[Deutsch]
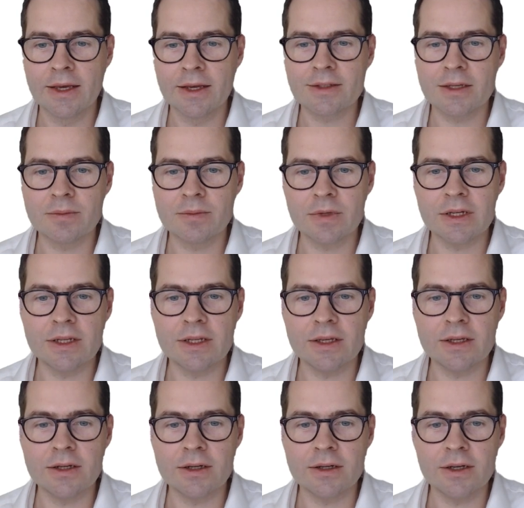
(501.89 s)
Es gibt hier
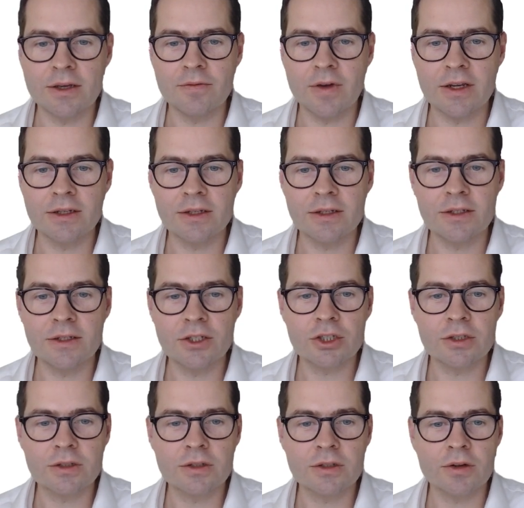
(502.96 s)
die äh, Event
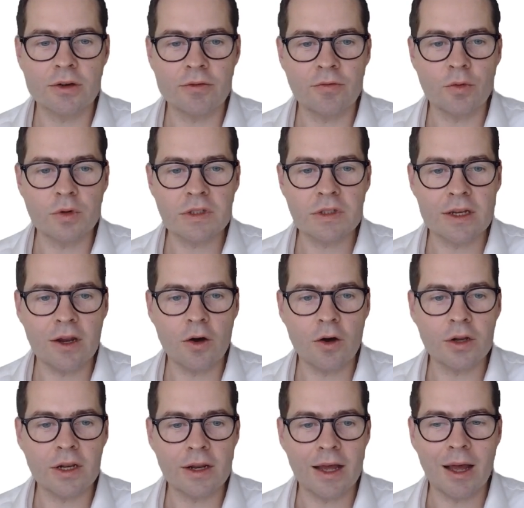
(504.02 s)
Edition, äh, wo es dann
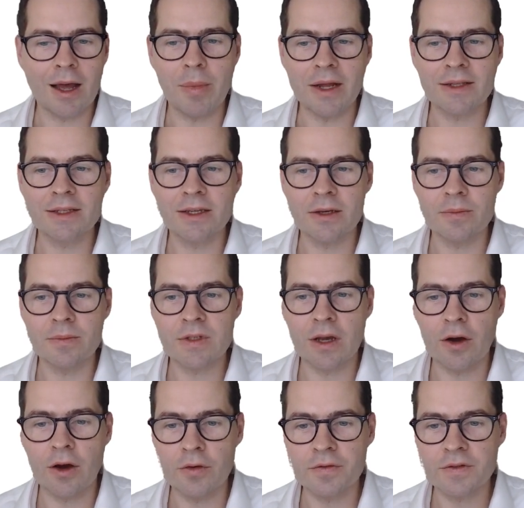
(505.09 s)
auch einen Rabatt gibt
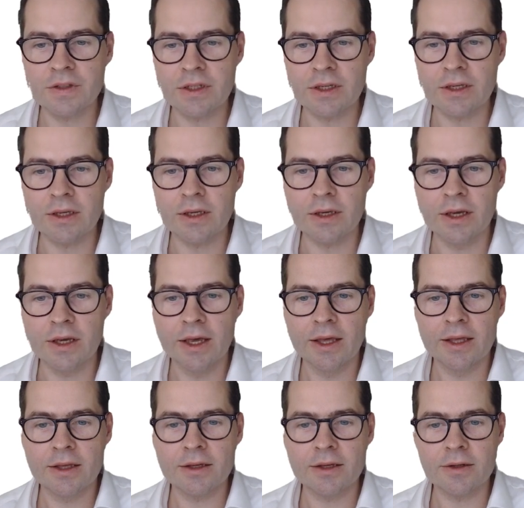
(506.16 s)
auf die,
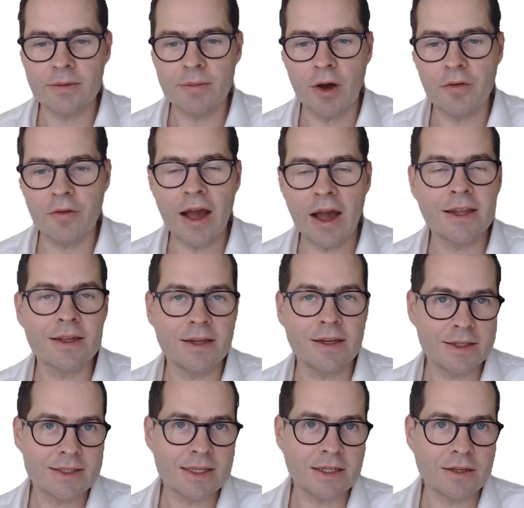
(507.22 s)
ähm, auf einige
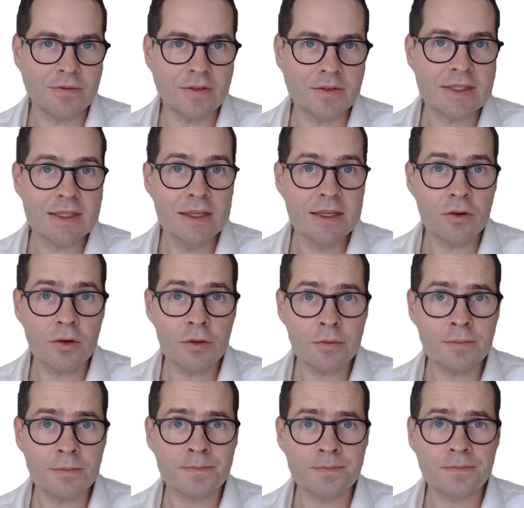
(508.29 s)
der
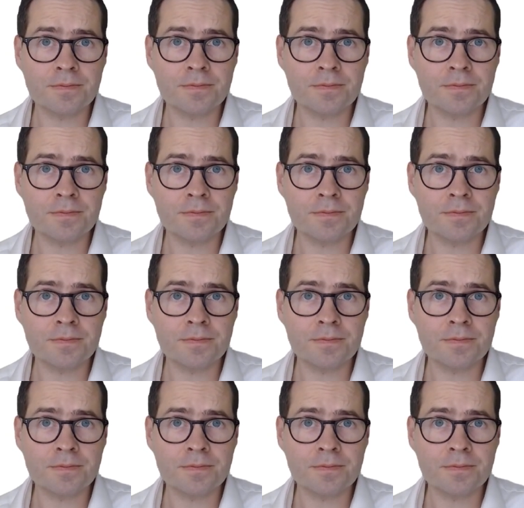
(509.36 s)
Zertifizierungen.